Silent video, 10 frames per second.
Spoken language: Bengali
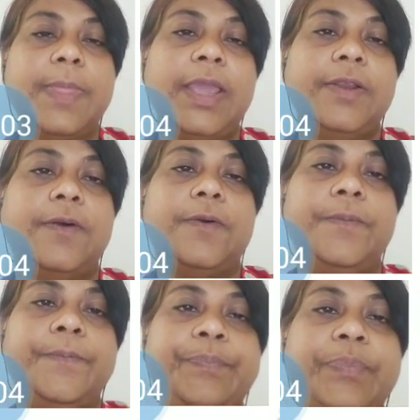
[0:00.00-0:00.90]
এই
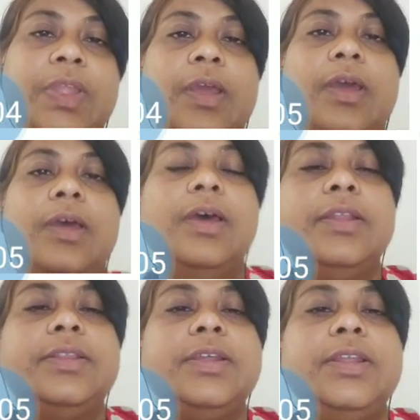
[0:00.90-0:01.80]
রকম
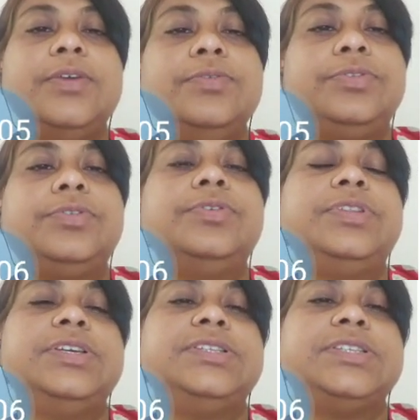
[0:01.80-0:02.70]
তিনি উত্তর
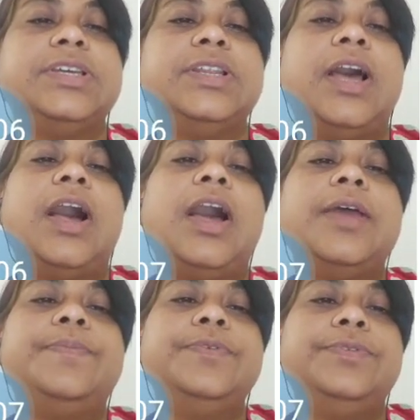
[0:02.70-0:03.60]
দিচ্ছেন
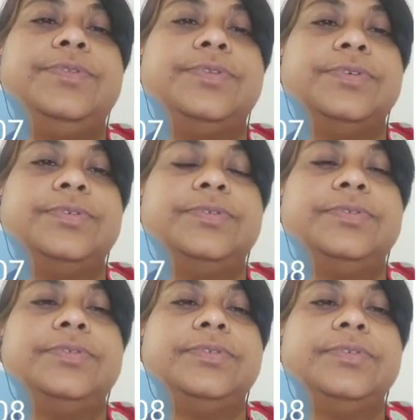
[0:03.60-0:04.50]
হায় পুত্র
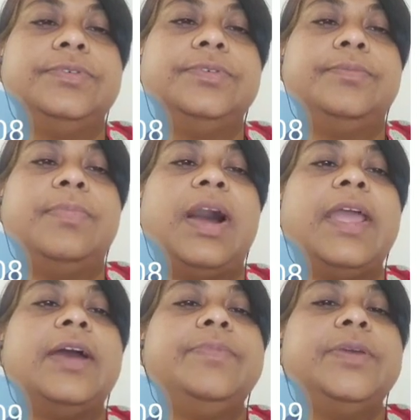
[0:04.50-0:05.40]

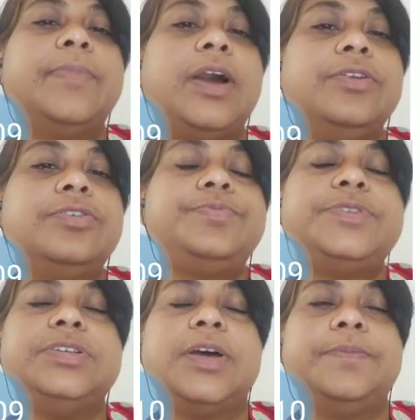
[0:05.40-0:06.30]
মায়াবী মানব
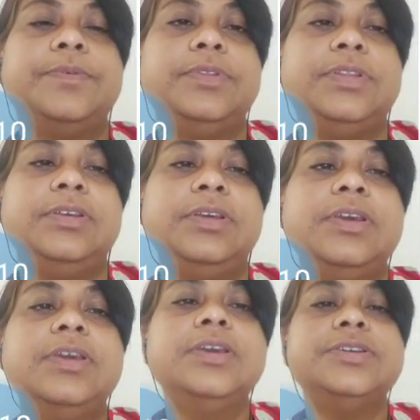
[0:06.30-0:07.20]
সীতাপতি
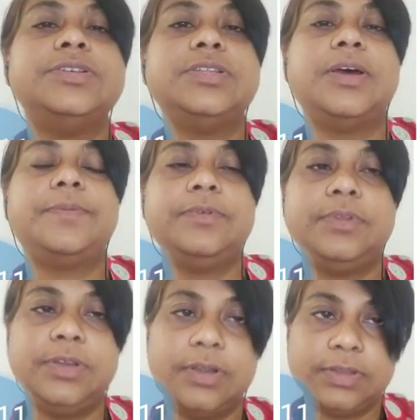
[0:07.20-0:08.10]

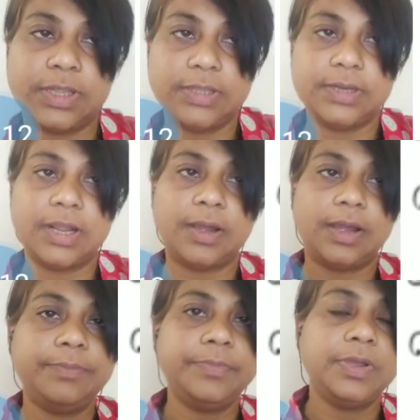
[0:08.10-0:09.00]
সীতাপতি অর্থাৎ
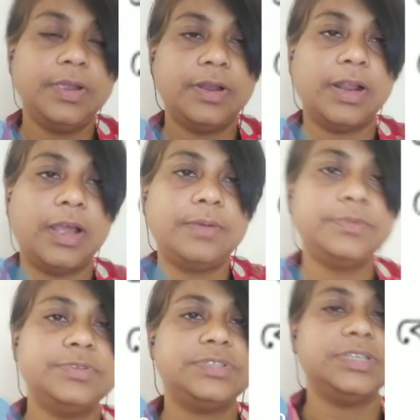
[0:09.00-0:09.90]
রাম রাম
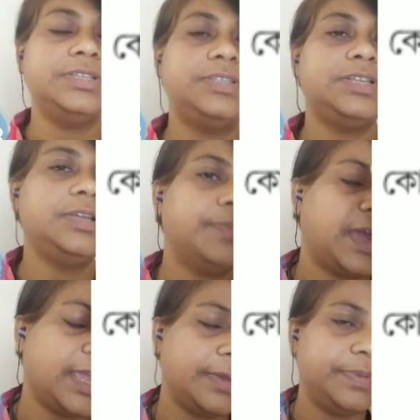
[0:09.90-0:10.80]
হচ্ছেন তিনি
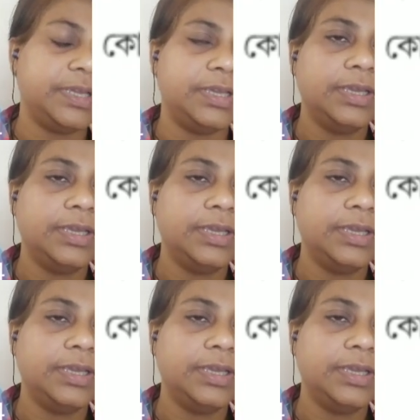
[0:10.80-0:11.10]
মায়াবী